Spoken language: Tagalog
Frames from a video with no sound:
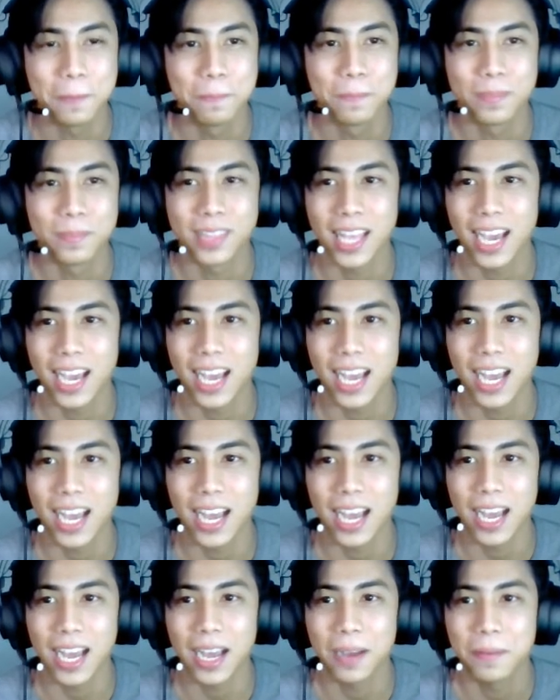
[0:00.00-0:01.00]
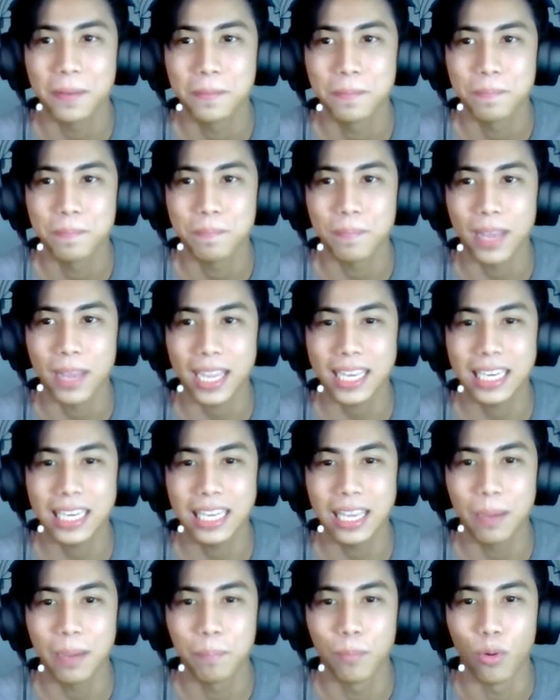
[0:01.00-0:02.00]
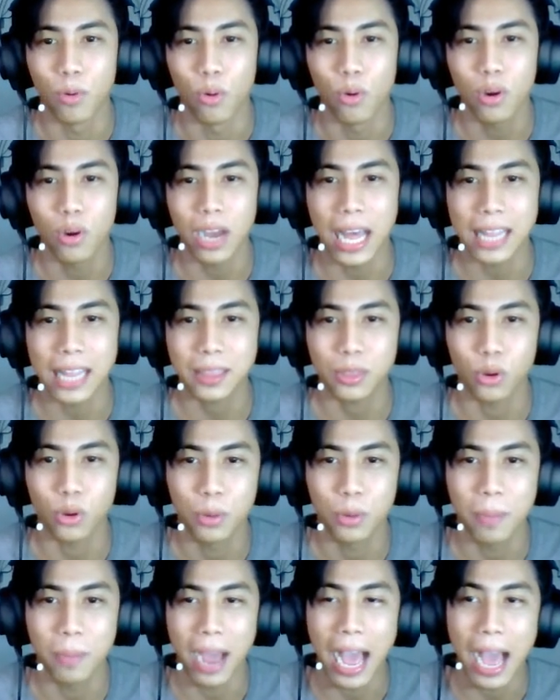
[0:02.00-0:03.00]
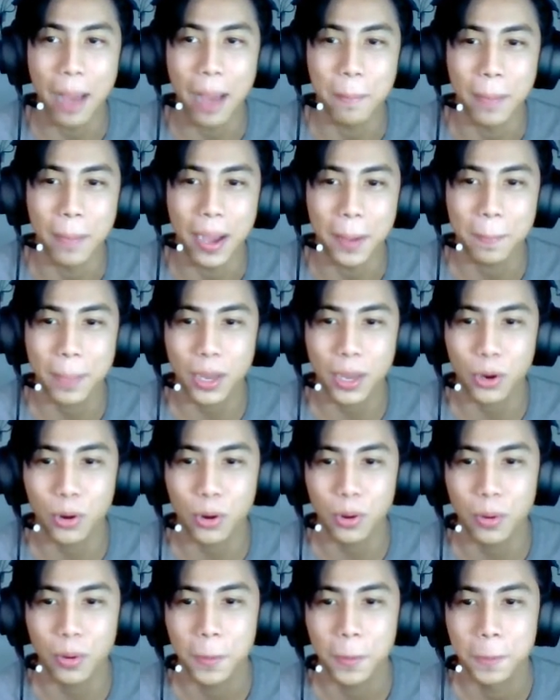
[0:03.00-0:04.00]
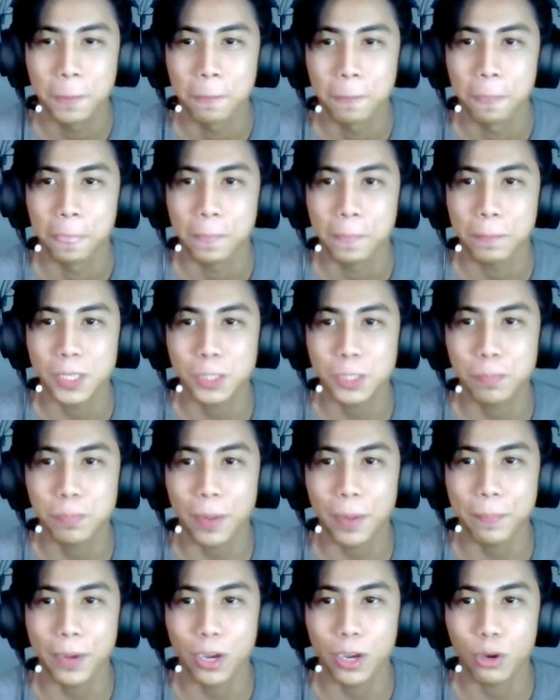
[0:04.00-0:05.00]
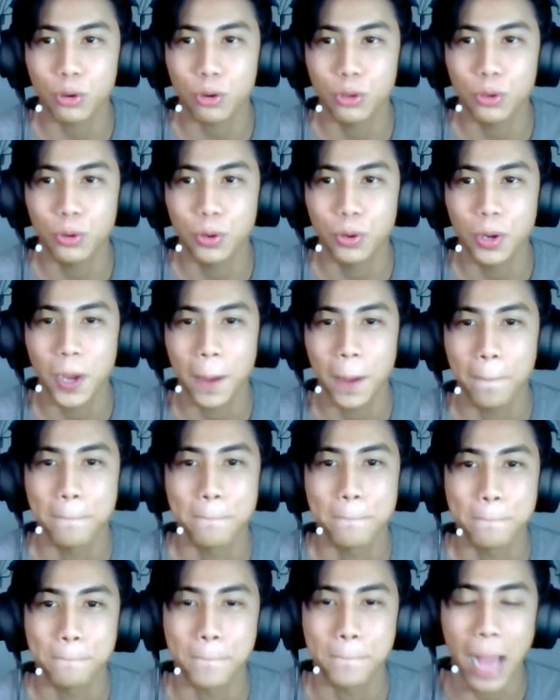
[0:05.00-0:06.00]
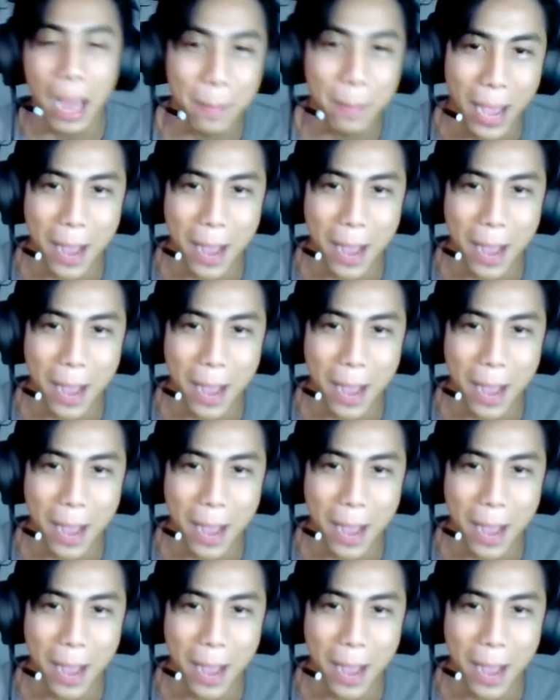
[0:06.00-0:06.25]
na maikli ang buhok at or mahaba. Pero, mas prepare ko yung mahaba.